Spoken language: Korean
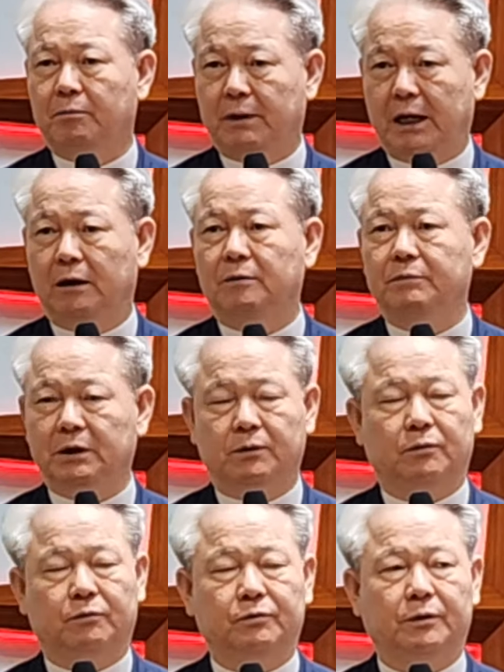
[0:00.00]
마음인
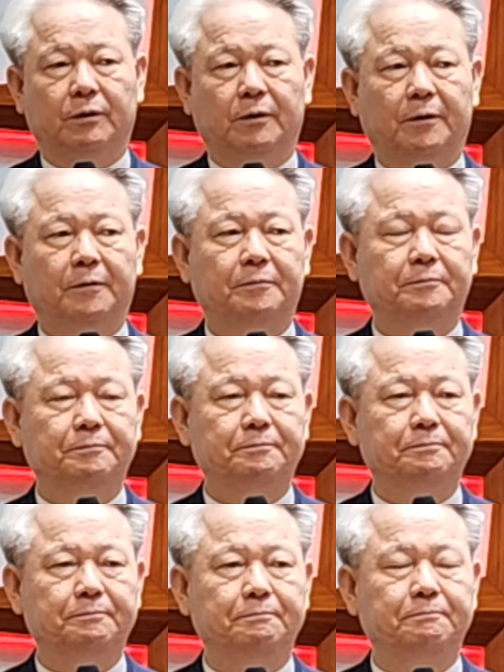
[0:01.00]
거고요.
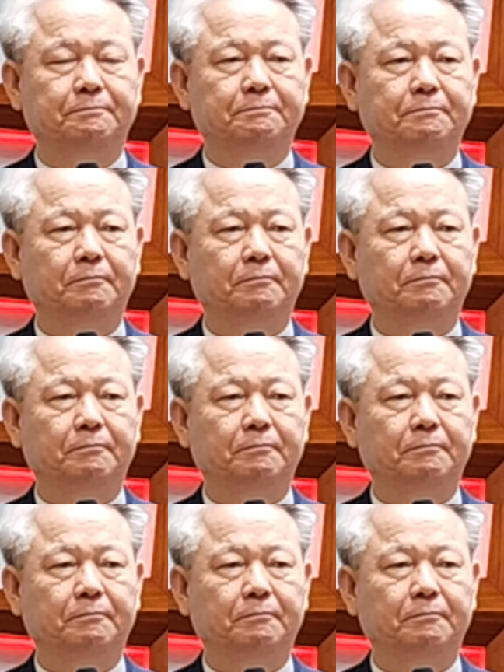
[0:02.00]
음.